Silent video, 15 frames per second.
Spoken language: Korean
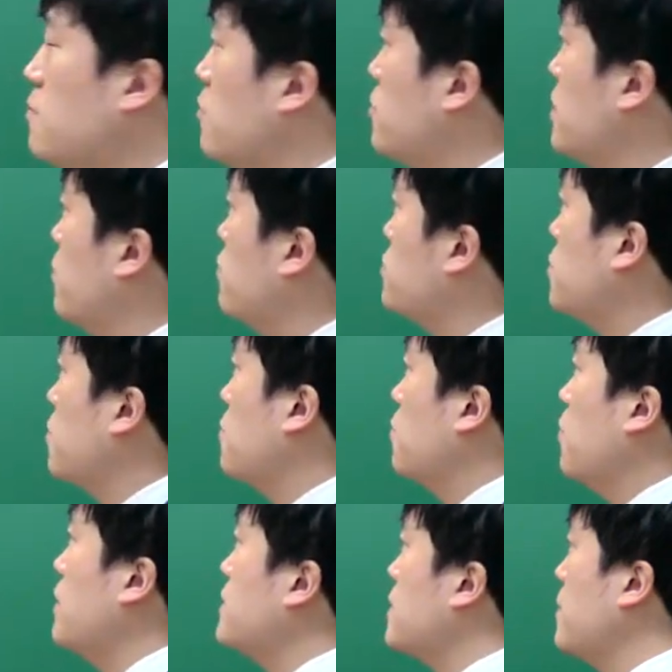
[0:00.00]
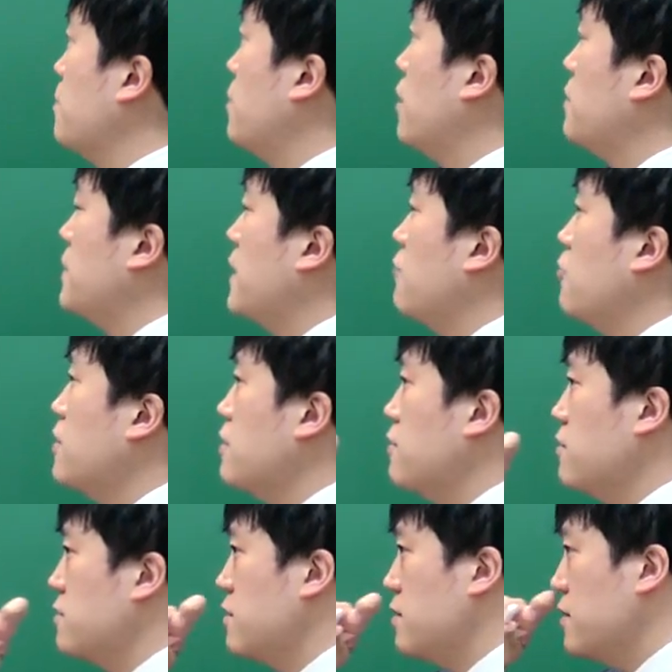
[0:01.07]
뭐 기본적으로 관세법이라고 하는
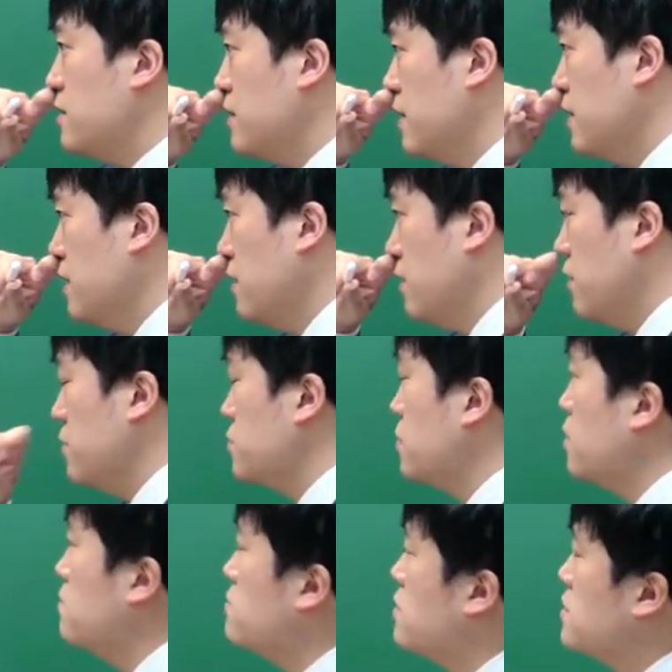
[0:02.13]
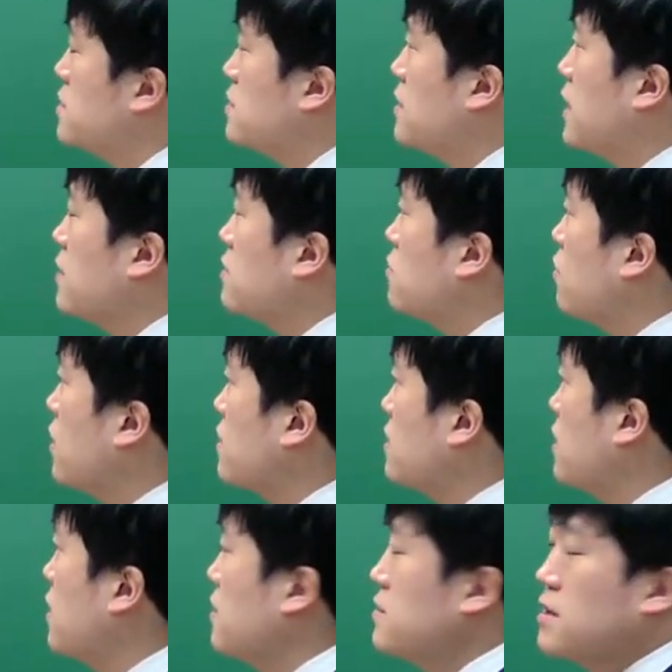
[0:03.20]
것들을 어, 처음 듣지는 않을 것
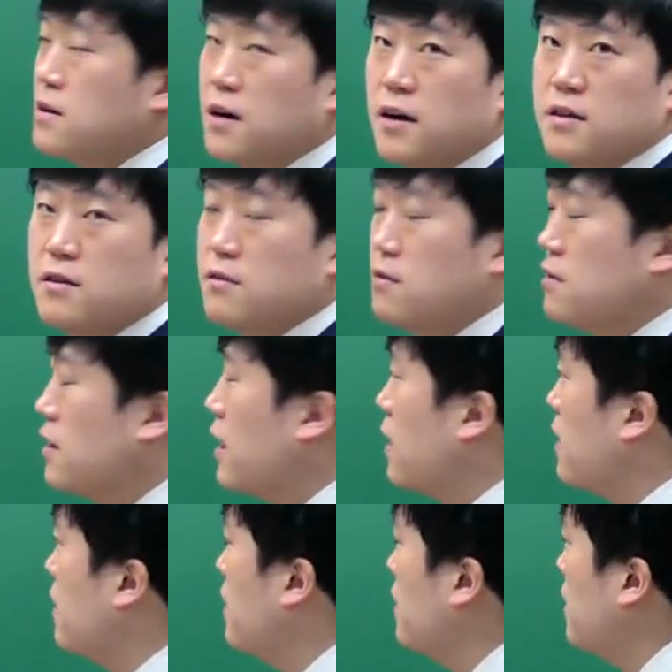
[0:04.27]
같다라는 생각이 드는데